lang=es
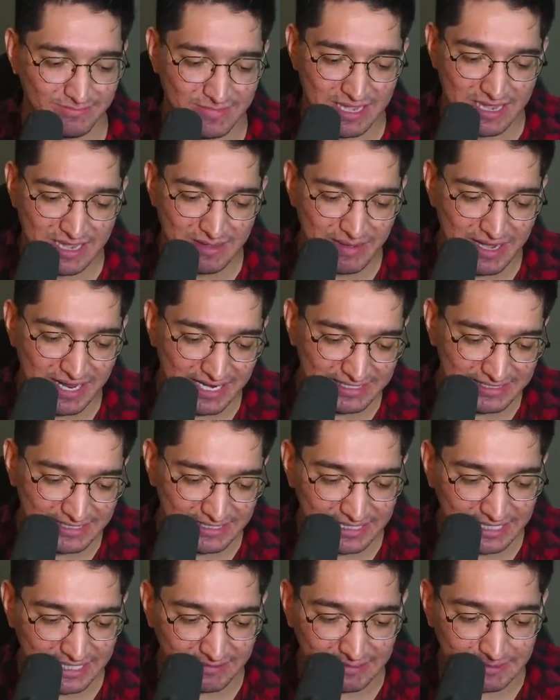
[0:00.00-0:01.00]
Me parece
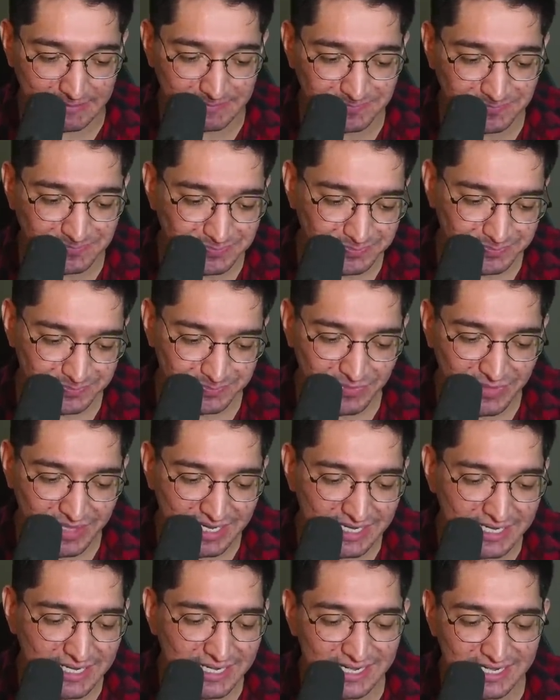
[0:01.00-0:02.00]
increíble.
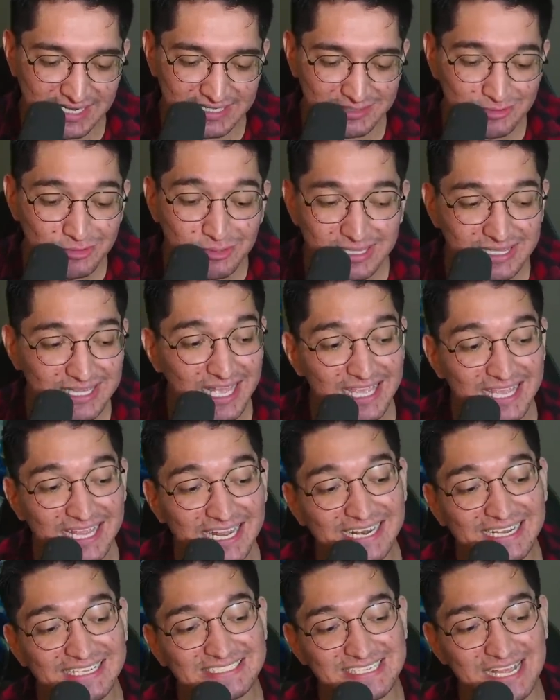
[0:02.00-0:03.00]
Resulta y
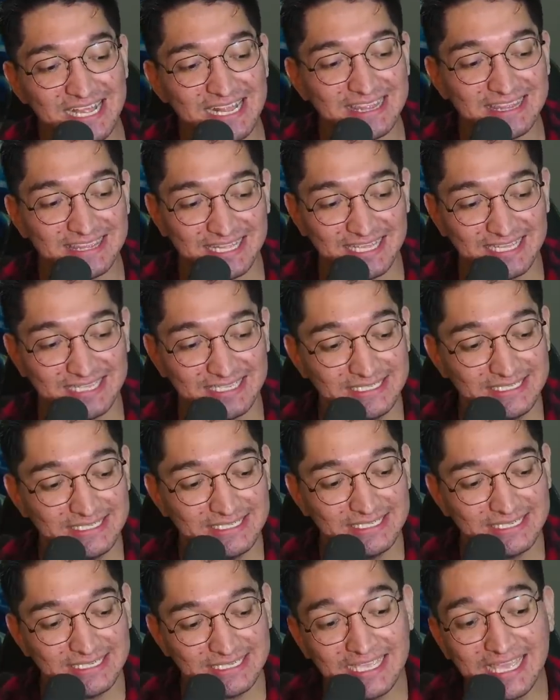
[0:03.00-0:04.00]
resalta
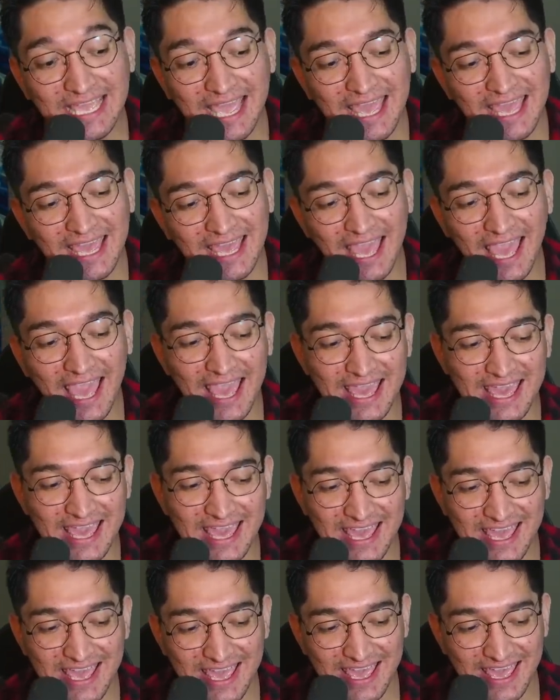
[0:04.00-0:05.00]
que
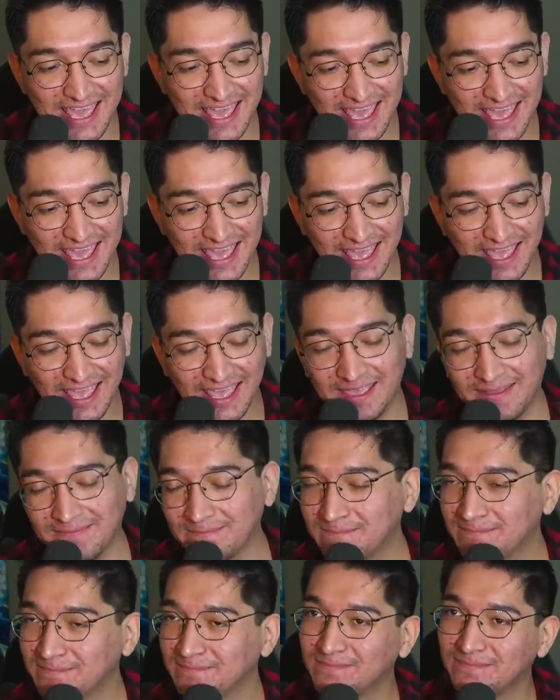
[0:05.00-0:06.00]

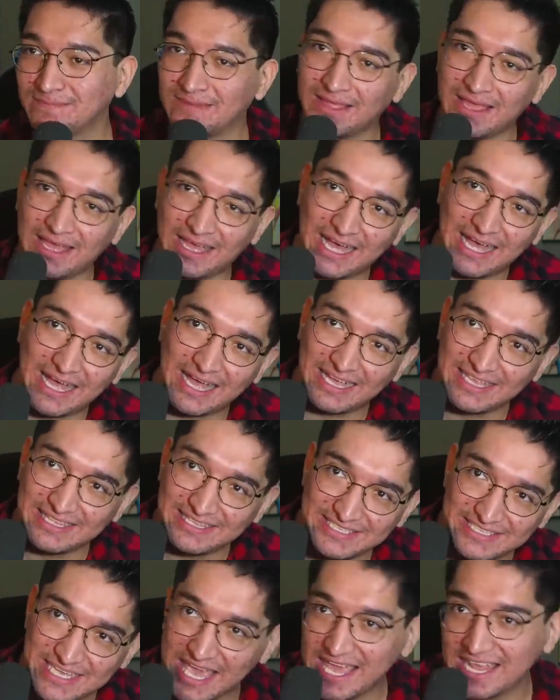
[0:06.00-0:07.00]
eh,
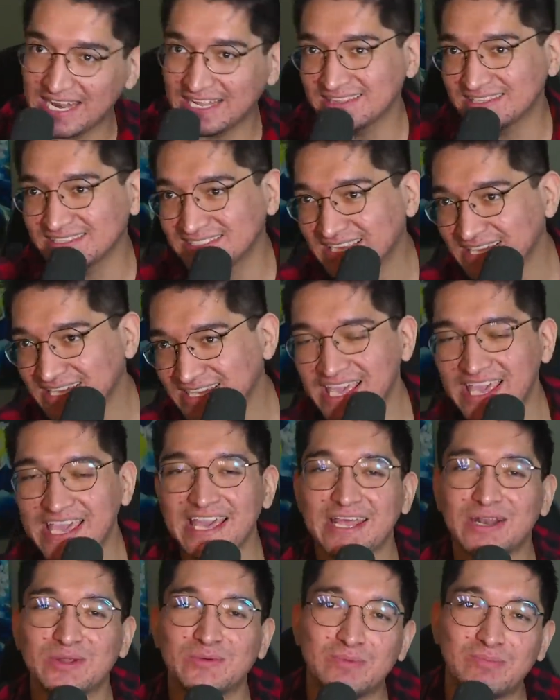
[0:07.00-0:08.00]
ayer, antes de
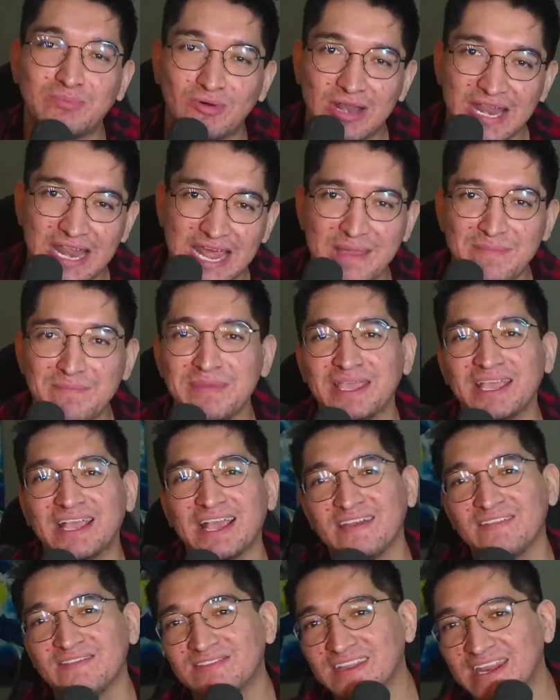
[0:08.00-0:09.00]
ayer, hubo
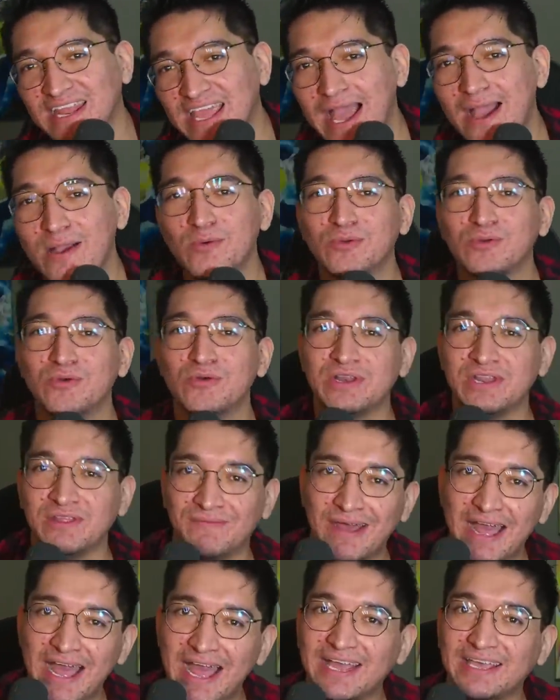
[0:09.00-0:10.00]
polémica entre Auron y
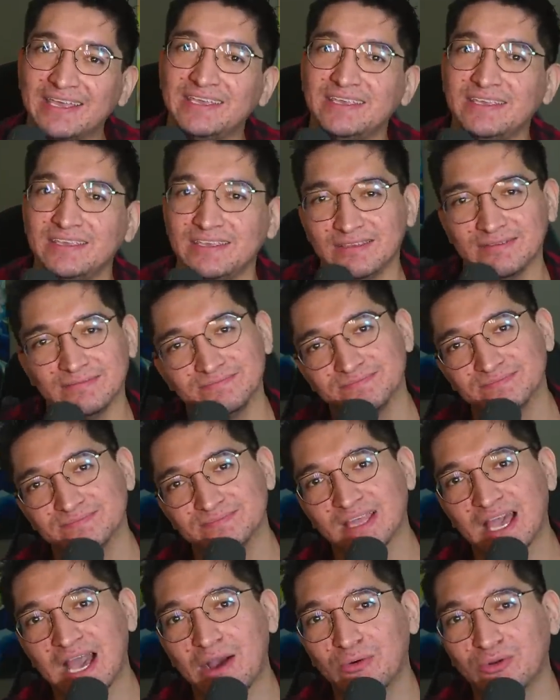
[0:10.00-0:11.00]
Bai. Mm,
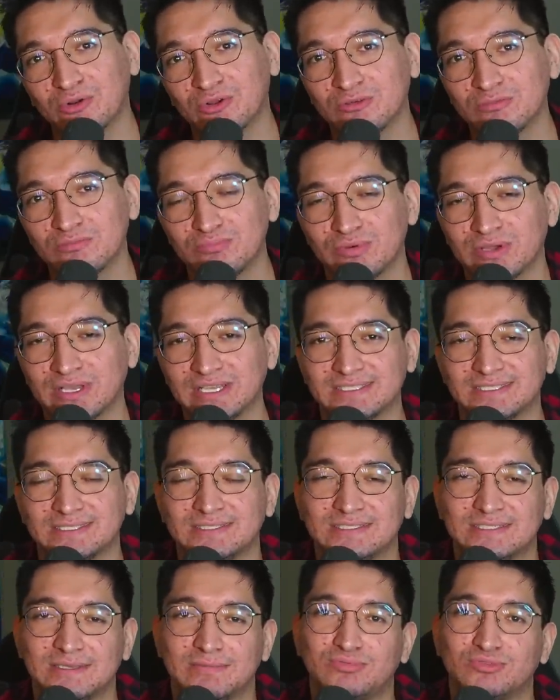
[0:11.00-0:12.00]
Auron, pues,
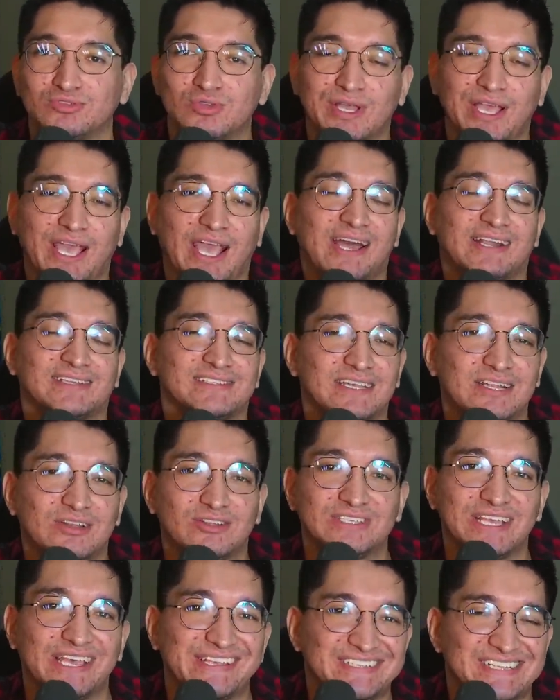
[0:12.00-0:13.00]
se puso a quejarse de
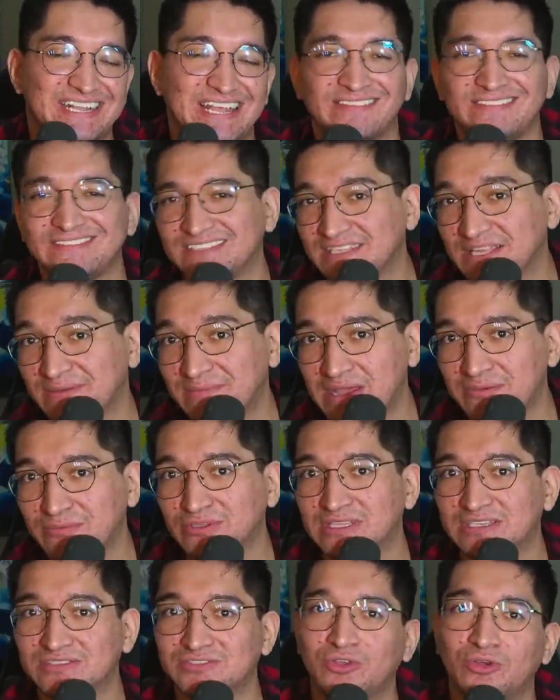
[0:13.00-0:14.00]
los Eslan, el sistema de
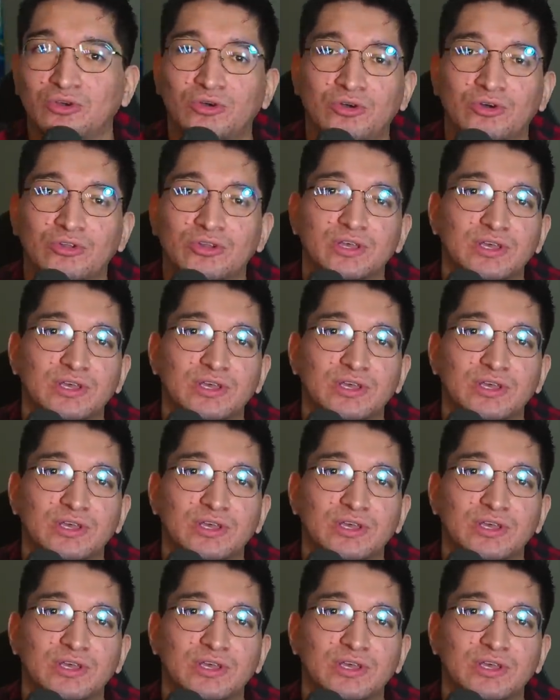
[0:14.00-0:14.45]
votación.